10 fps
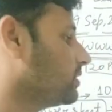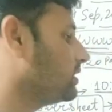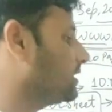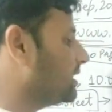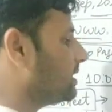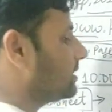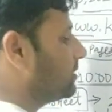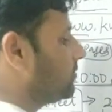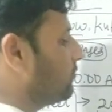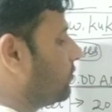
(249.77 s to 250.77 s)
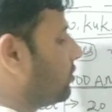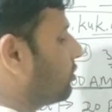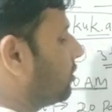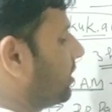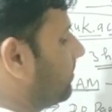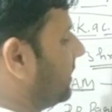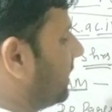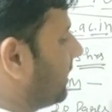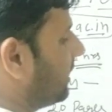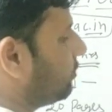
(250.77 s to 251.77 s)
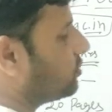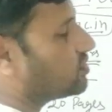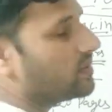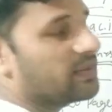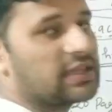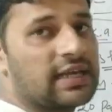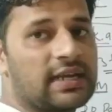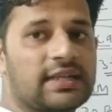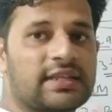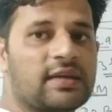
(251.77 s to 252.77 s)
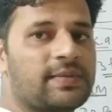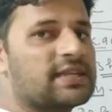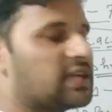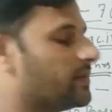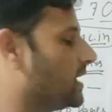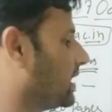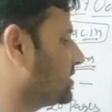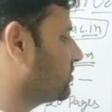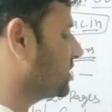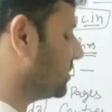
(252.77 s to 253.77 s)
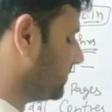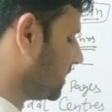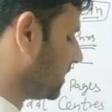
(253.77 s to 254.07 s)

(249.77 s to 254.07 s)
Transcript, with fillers: ठीक है वो कॉलम बनाना है और उसमें बताना कितने पेज हमने आंसर शीट में